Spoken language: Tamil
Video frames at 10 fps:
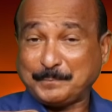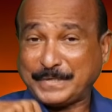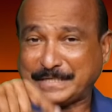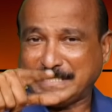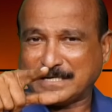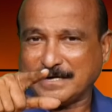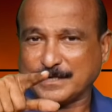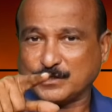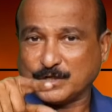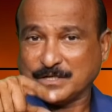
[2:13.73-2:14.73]
பெரிய
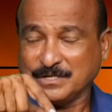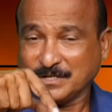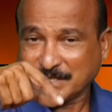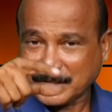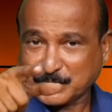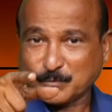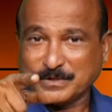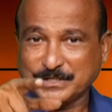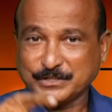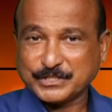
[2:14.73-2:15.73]
காரியத்தை
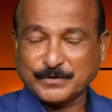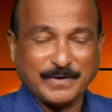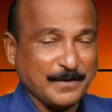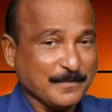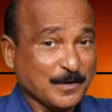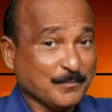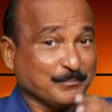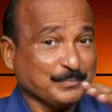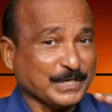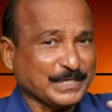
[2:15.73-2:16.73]
கத்தவங்களுக்கு செய்வான்
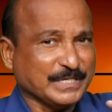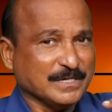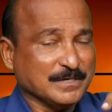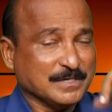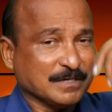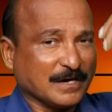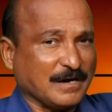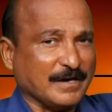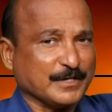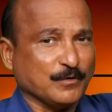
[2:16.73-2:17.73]
பெரிய
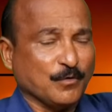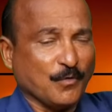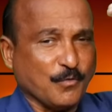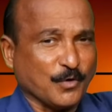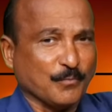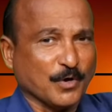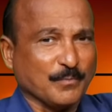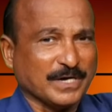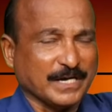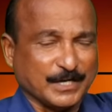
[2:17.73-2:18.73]
காரியம் உங்கள்
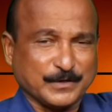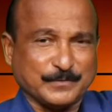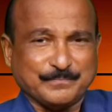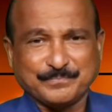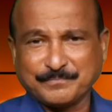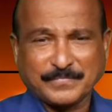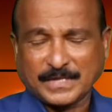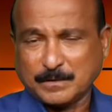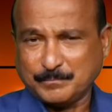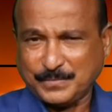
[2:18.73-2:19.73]
மூலமாக நடக்கும்
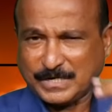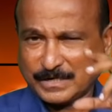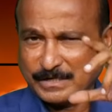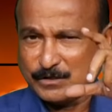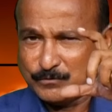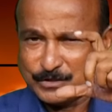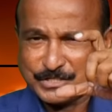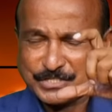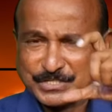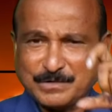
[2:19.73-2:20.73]
பாருங்கள் ஒரு
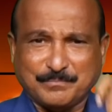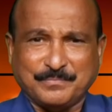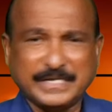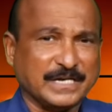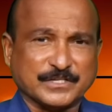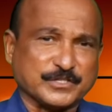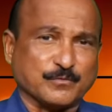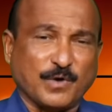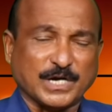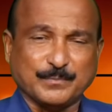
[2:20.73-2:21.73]
சின்ன
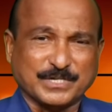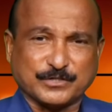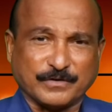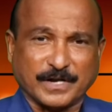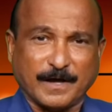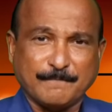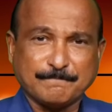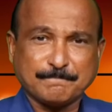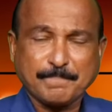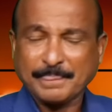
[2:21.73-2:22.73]
இளைஞன் வாலிபன் சொல்லலாம்
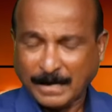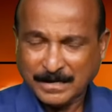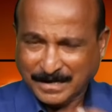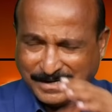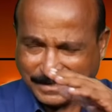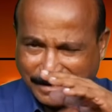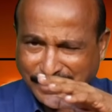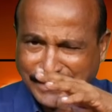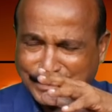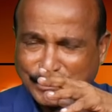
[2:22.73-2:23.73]

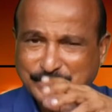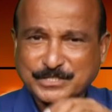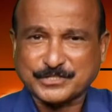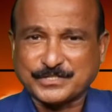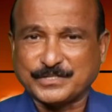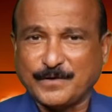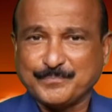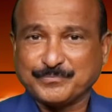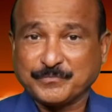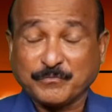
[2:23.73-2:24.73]
ஆடு தான் மேய்ச்சிட்டு இருந்தான்
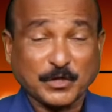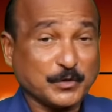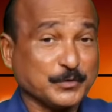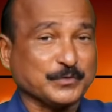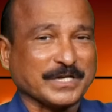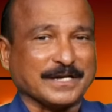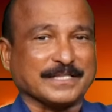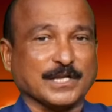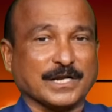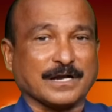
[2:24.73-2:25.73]
யுத்த
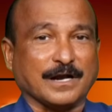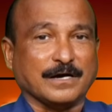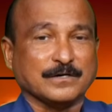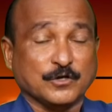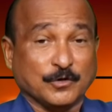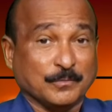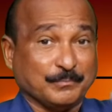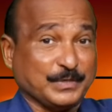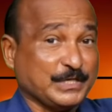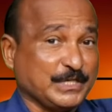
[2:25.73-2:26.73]
காலத்தில் இருக்கிறான்
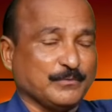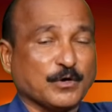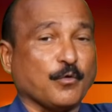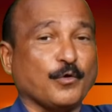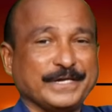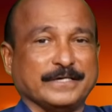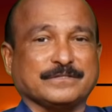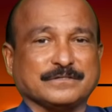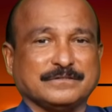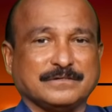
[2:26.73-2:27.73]
பெரியவன் கோழியாத்து